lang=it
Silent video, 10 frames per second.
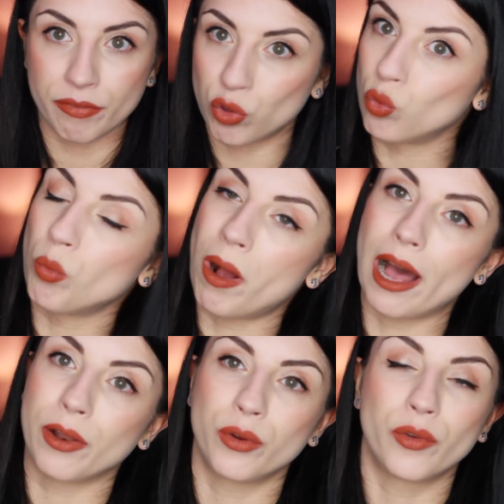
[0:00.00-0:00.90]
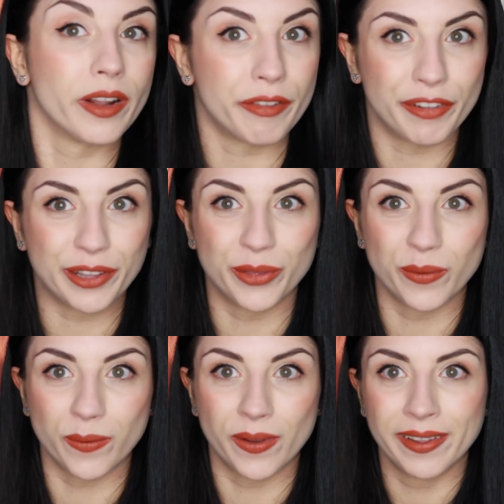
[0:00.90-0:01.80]
effetto umano, non
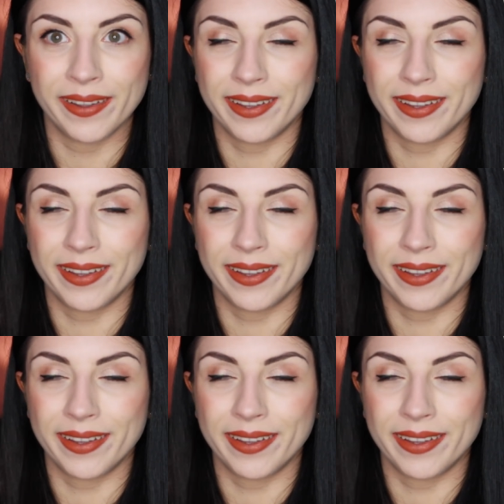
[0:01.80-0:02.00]
effetto